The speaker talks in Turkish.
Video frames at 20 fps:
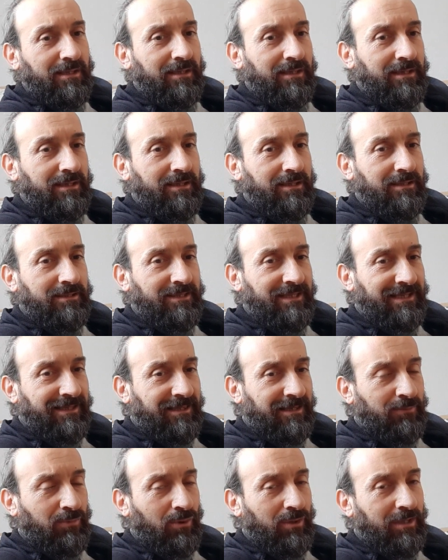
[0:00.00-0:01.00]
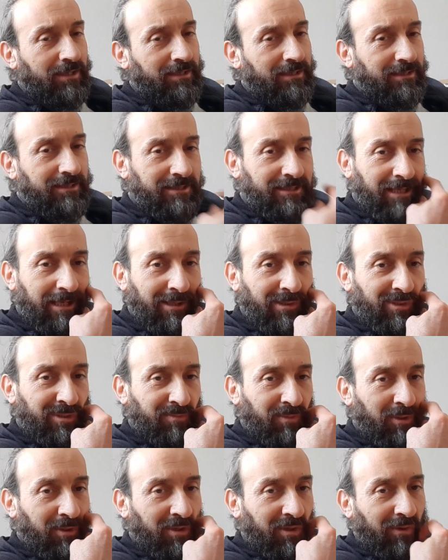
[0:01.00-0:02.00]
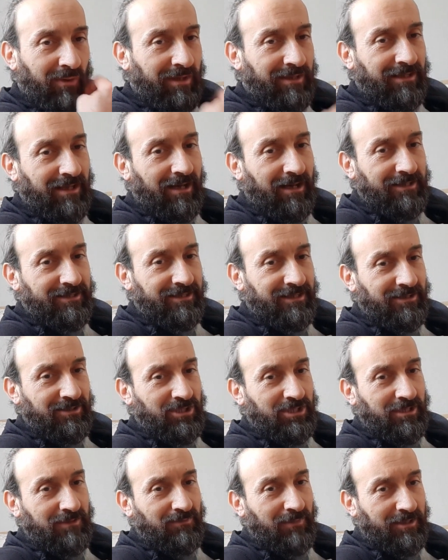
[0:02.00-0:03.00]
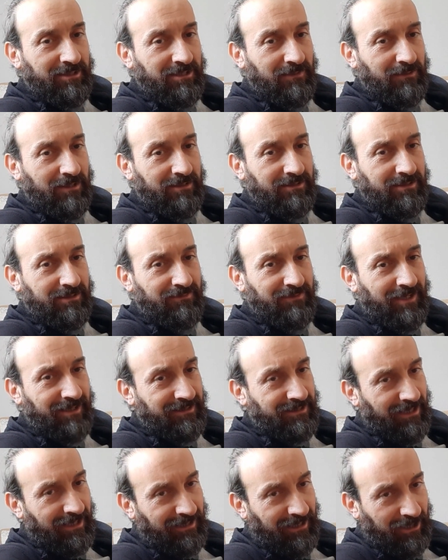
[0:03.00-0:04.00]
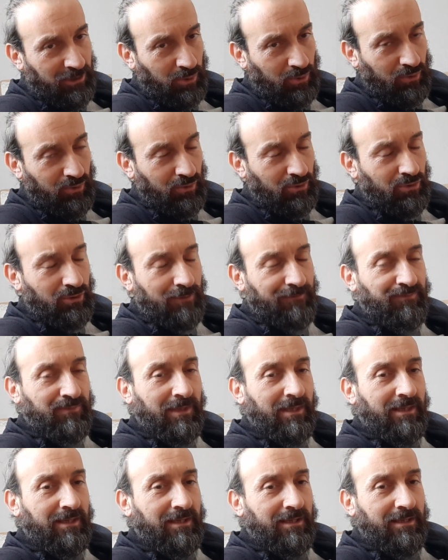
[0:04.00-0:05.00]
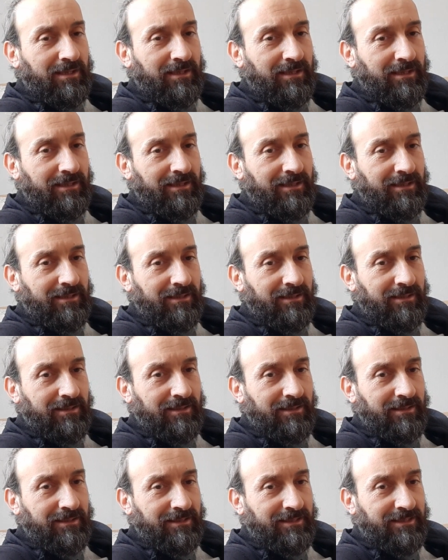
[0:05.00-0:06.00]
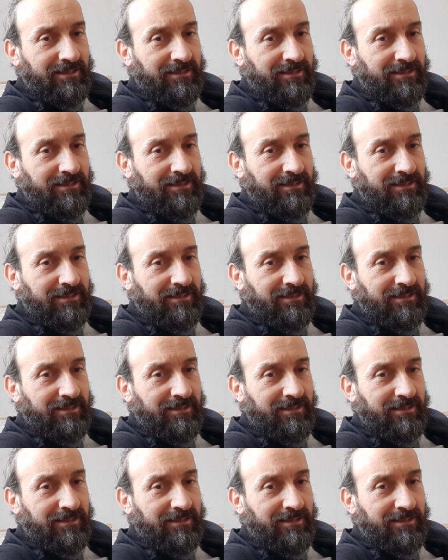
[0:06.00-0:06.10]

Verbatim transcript: E, sentetik boyalar e, selülozik boyalara göre daha az yanıcı malzemelerdir. Biraz daha geç kurur. E, ee,